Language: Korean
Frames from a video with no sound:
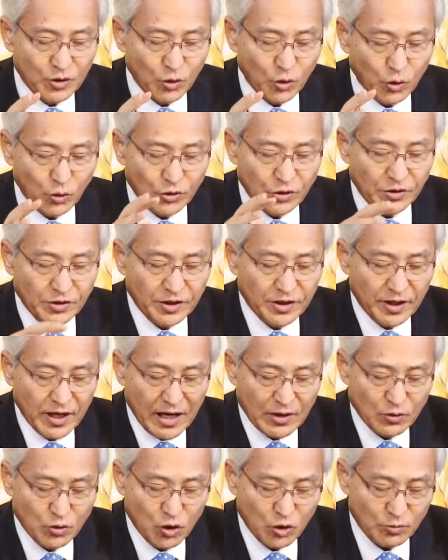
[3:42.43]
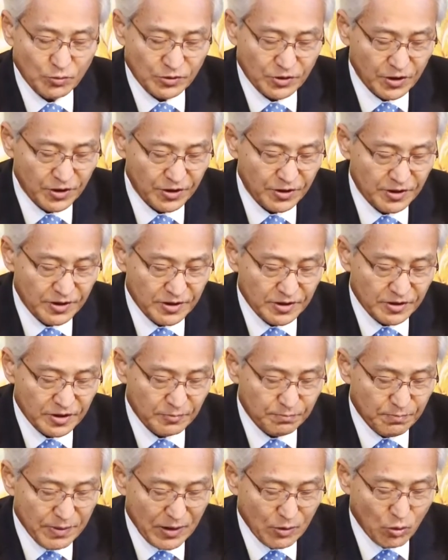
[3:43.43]
호련히 하늘로부터
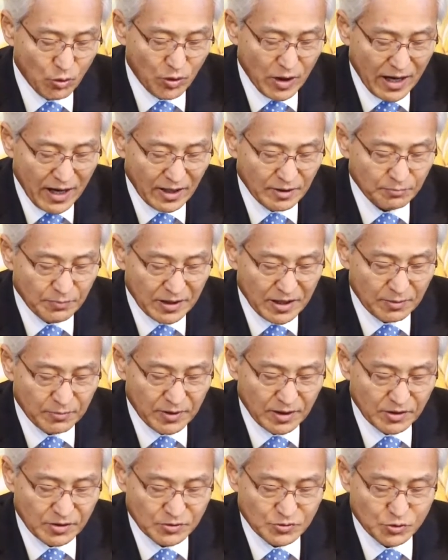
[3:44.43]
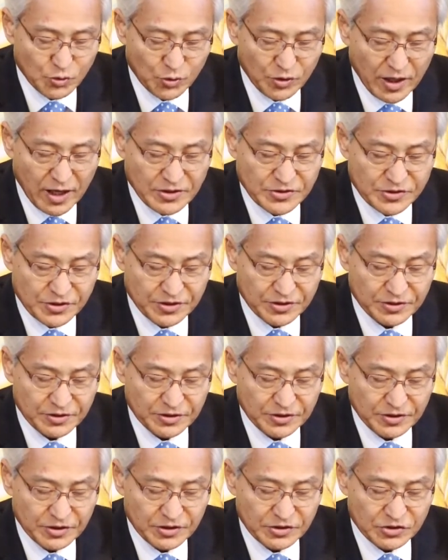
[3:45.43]
급하고 강한 바람 같은 소리가 있어
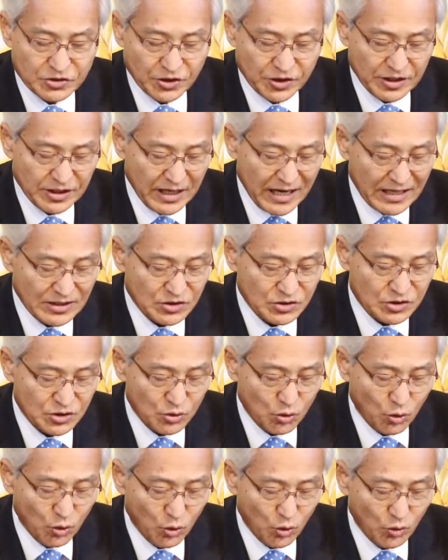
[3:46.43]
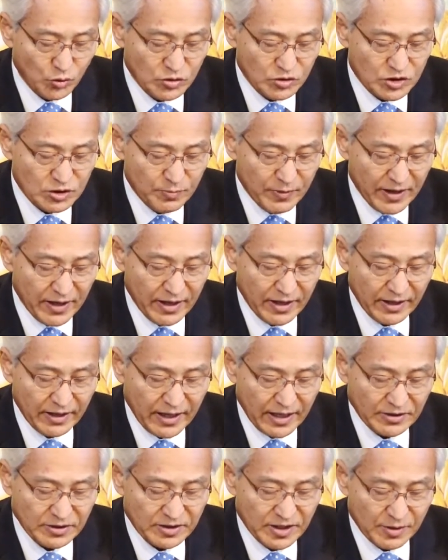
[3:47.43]
저희 안전 온 집에
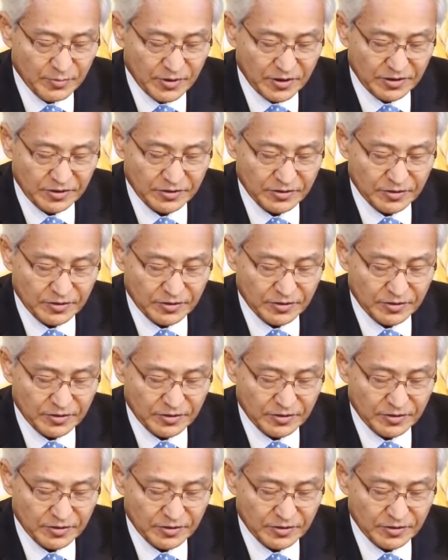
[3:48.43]
가득하며